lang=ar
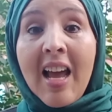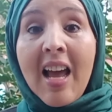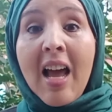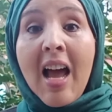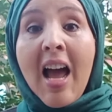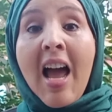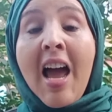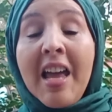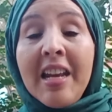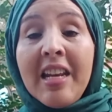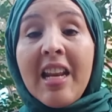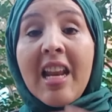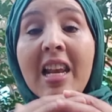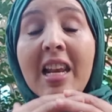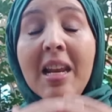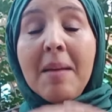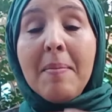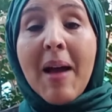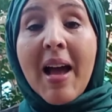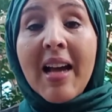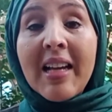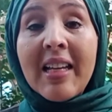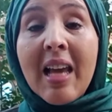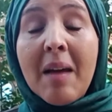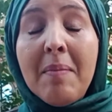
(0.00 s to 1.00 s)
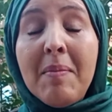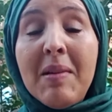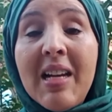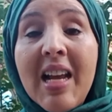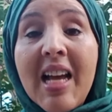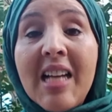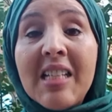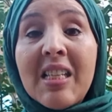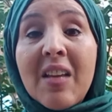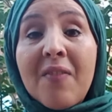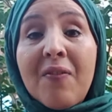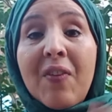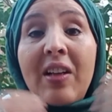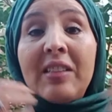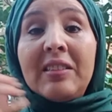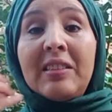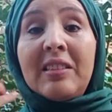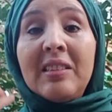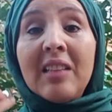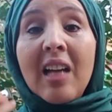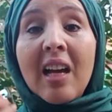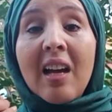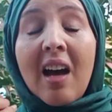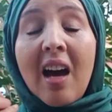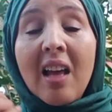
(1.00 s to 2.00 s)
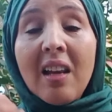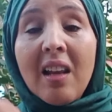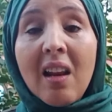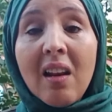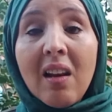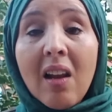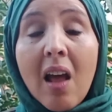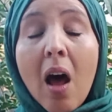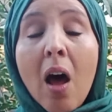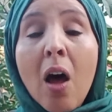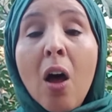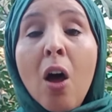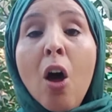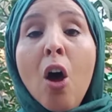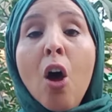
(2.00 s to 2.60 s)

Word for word: حنا اللي مع كامل الاسف عندنا قال الله